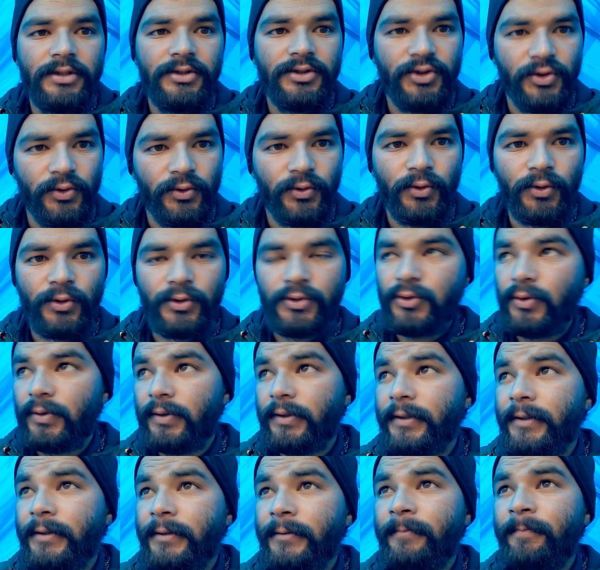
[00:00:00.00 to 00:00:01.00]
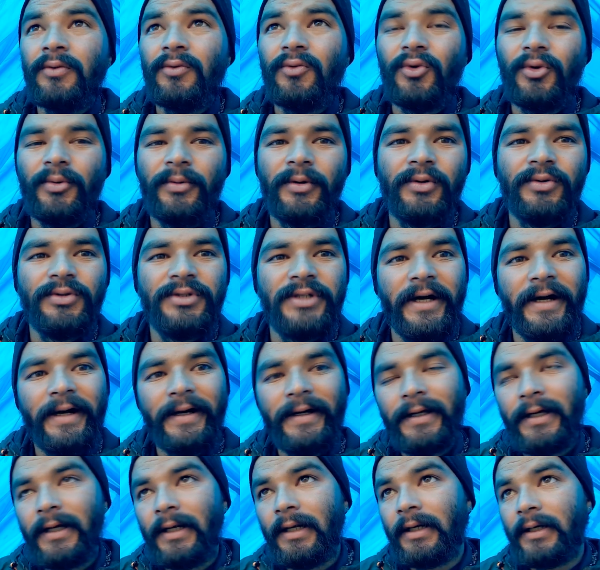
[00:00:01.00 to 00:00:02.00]
शुरू हो चुकी है तो अभी कुछ
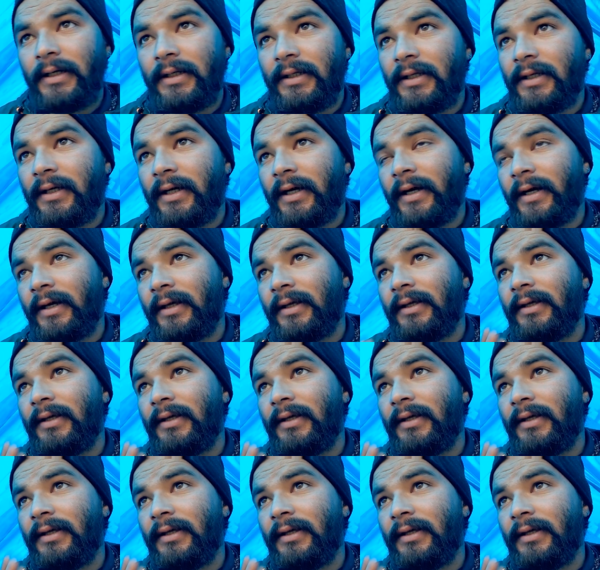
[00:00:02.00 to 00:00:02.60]
आइडिया लग नहीं रहा है